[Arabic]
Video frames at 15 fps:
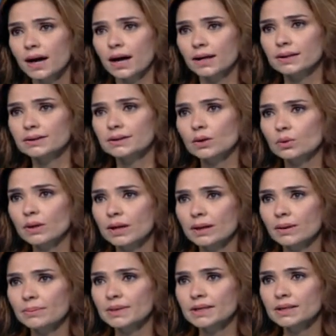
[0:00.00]
على الدولة
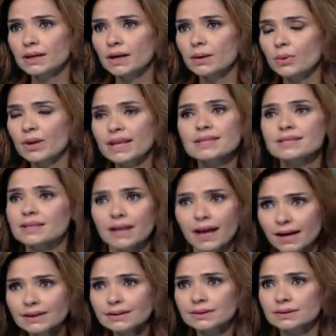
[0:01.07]
العبرية وليس العكس